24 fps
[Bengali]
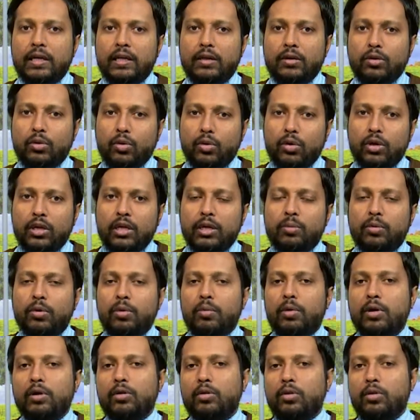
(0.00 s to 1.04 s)
দলিল
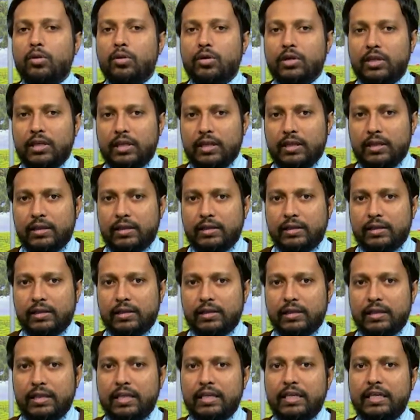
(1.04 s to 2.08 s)
প্রমাণগুলো কি
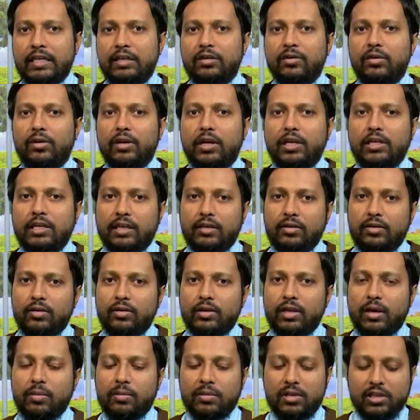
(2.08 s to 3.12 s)
কি কি দলিল সাধারণত
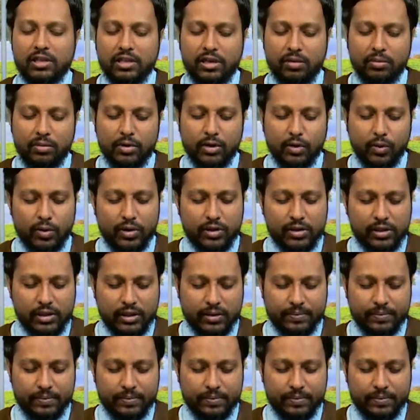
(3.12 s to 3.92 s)
আমাদের সামনে রয়েছে